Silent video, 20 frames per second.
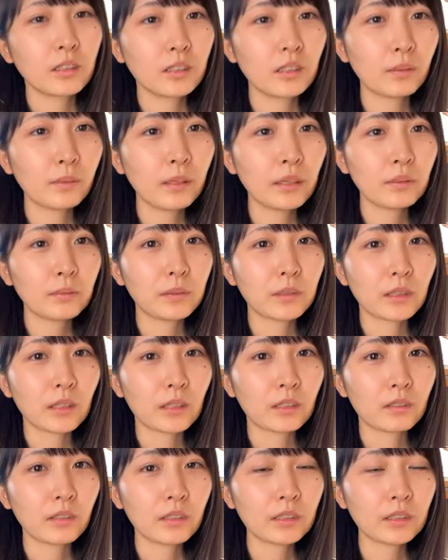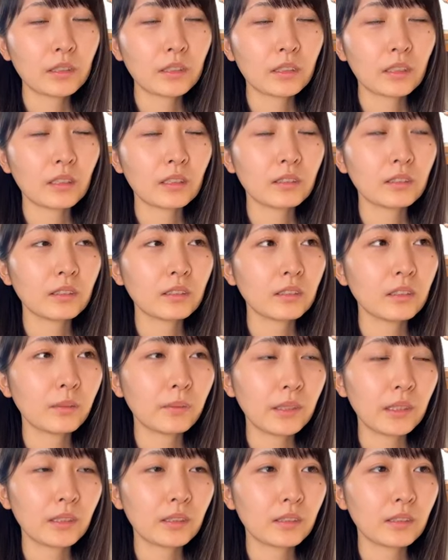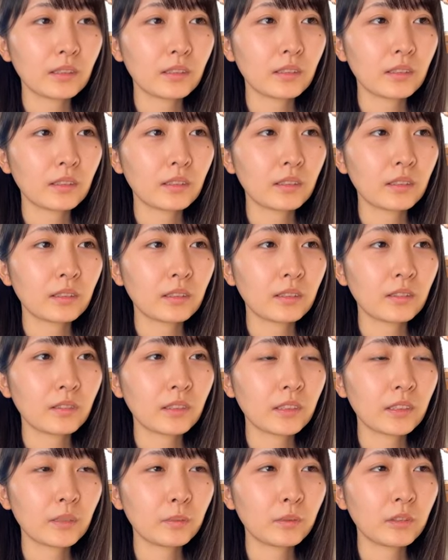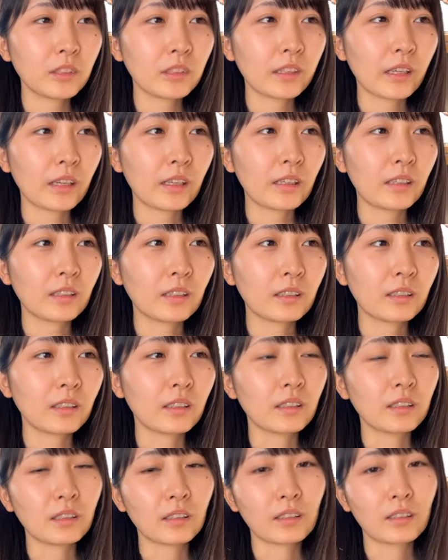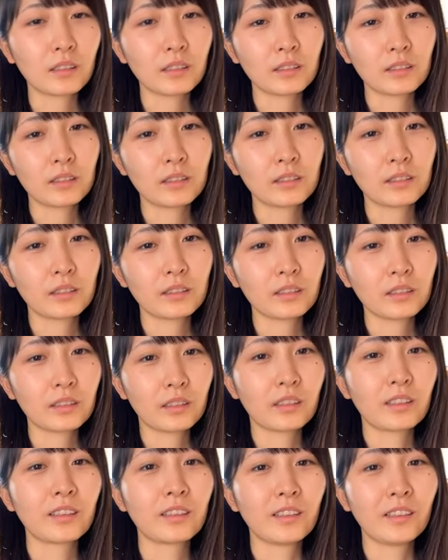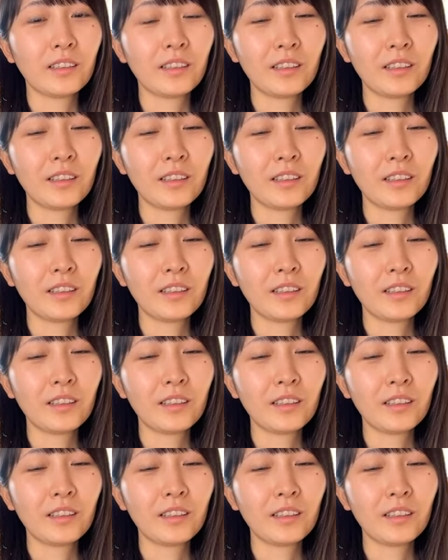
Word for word: やばいみたいな忘れたやばい忘れ物だってなったら